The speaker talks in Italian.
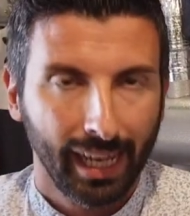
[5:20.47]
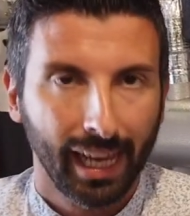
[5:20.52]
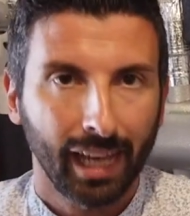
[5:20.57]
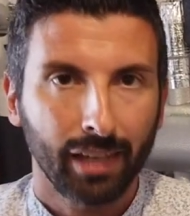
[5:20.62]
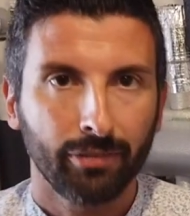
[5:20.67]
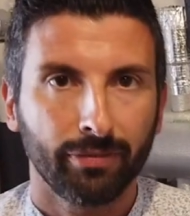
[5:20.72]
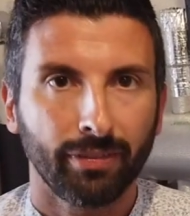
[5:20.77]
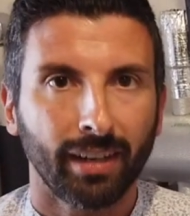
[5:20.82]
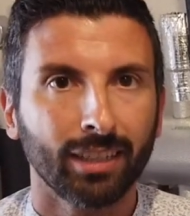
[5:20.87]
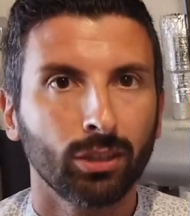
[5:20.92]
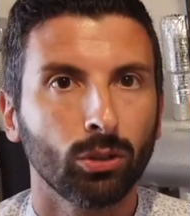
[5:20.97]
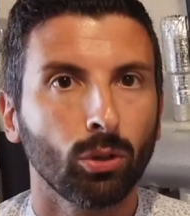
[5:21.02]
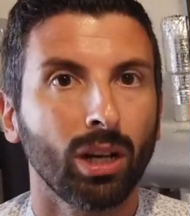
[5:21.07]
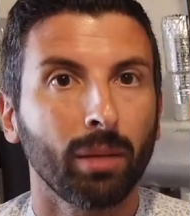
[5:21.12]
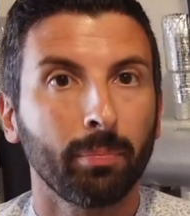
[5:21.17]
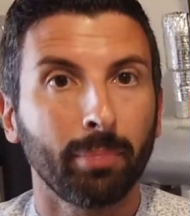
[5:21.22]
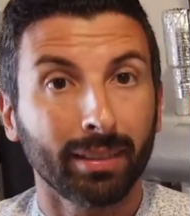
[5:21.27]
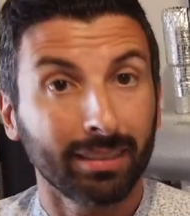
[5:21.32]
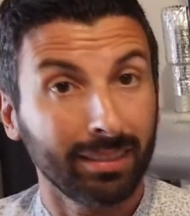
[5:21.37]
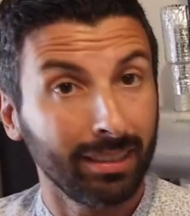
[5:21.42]
e hai
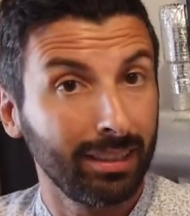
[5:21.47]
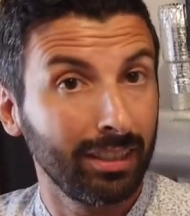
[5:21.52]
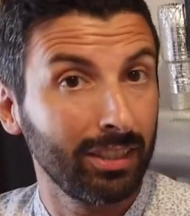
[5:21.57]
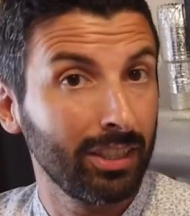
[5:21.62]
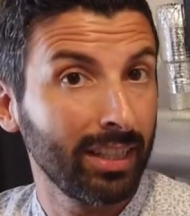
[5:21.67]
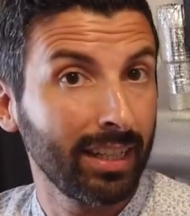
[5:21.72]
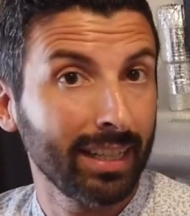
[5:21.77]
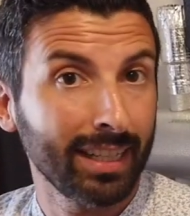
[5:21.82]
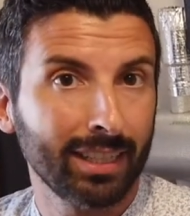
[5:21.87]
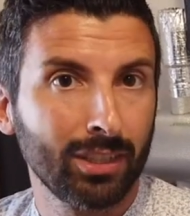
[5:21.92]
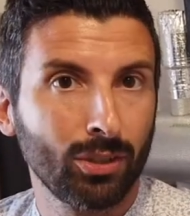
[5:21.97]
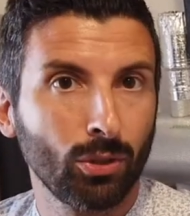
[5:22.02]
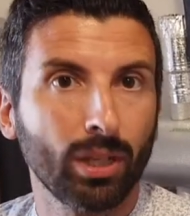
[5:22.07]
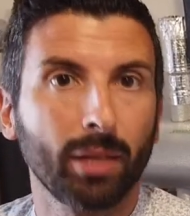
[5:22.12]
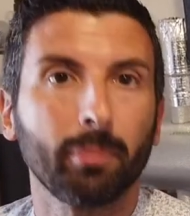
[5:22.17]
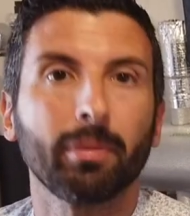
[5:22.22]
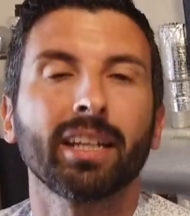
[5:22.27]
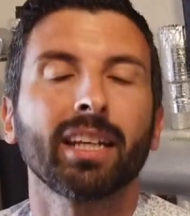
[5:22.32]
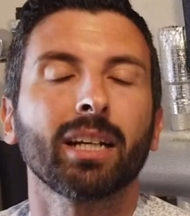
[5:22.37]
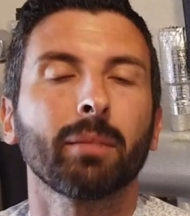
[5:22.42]
fatto la parte di
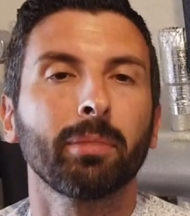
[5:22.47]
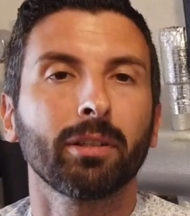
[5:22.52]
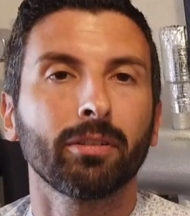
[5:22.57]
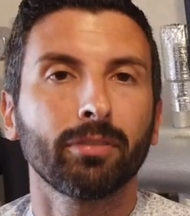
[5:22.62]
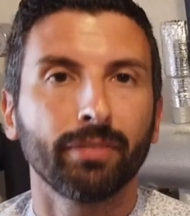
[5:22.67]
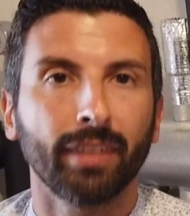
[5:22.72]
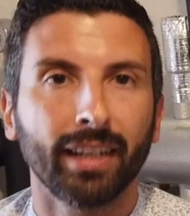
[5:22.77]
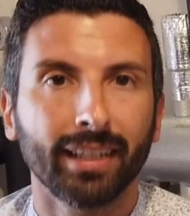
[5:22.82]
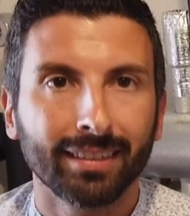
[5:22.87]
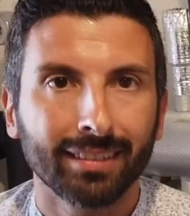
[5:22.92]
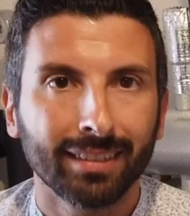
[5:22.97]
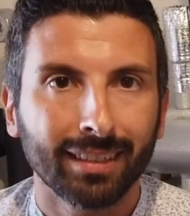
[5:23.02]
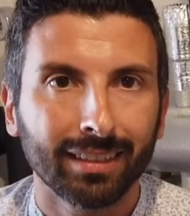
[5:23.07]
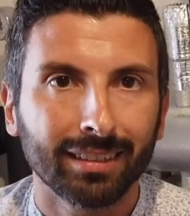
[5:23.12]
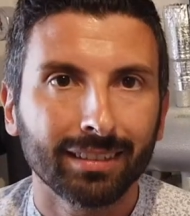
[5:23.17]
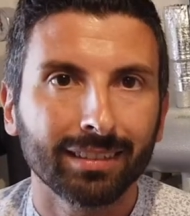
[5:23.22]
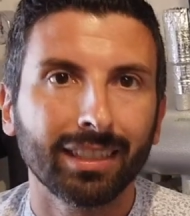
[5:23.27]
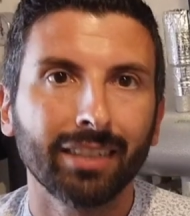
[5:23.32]
generazione in maniera perfetta,